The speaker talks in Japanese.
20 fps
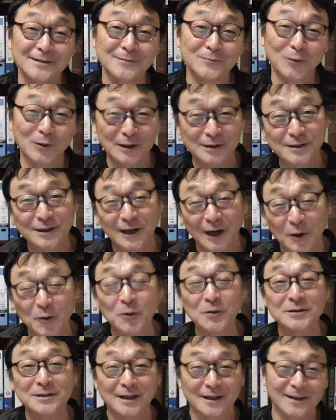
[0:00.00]
私学
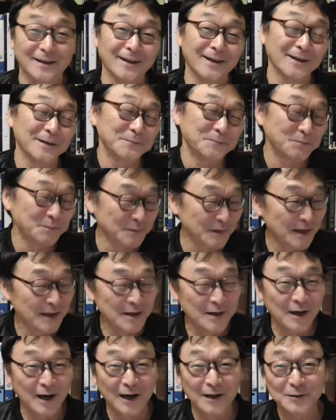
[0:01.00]
校行ったらね、
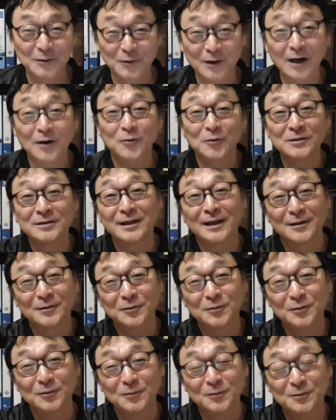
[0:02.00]
あの、学校行って、あ
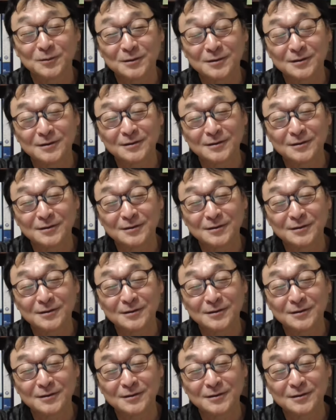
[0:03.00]
の、